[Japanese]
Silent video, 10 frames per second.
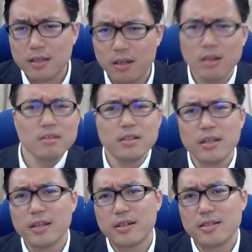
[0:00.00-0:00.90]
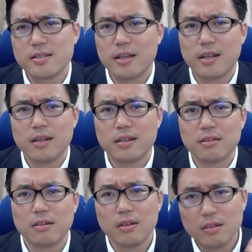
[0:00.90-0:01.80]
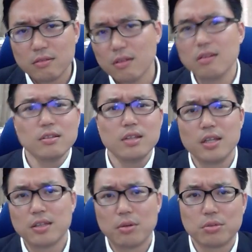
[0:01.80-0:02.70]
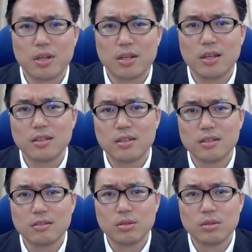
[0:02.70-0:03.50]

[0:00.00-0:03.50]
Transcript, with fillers: なんで理解していないのだなんで言ったことやらないんだ